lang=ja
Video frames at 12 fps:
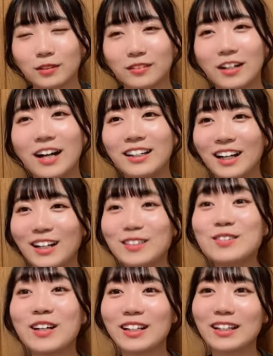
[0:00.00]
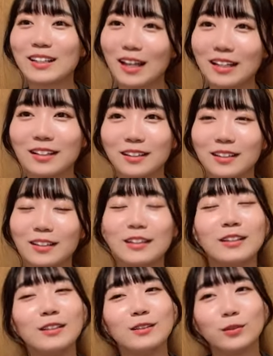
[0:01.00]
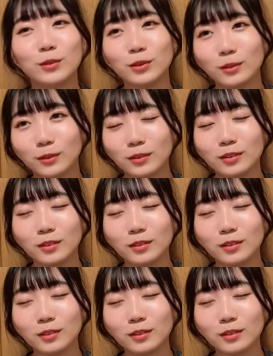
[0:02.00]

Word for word: かるわけないおど